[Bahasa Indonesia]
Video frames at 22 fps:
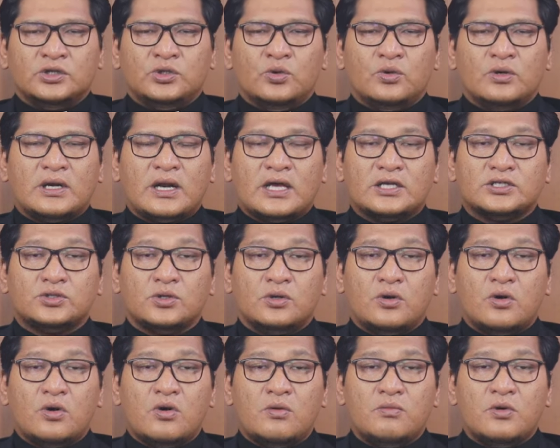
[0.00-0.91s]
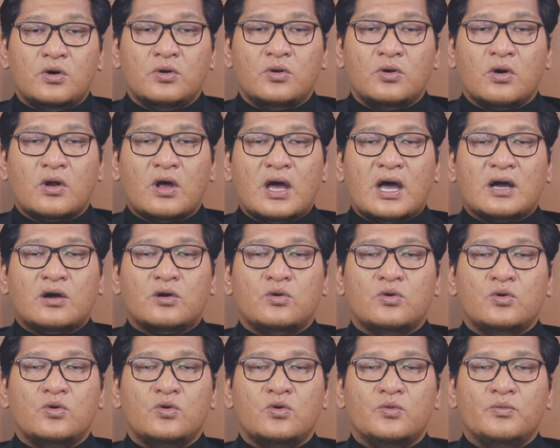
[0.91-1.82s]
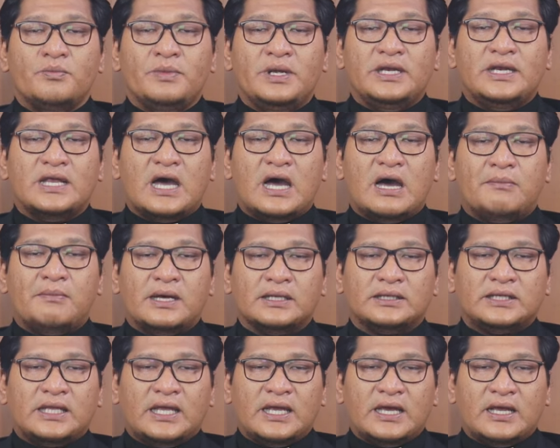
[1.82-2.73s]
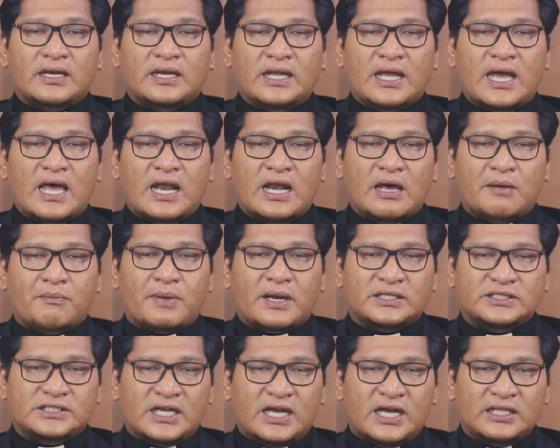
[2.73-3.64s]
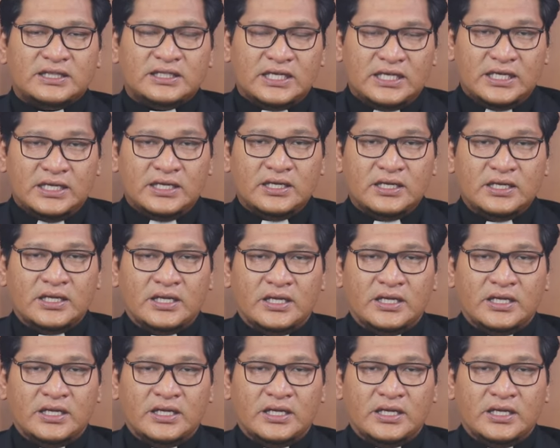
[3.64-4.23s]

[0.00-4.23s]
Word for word: tung nasolomo dohaku midah hamatean ni halak parjahati.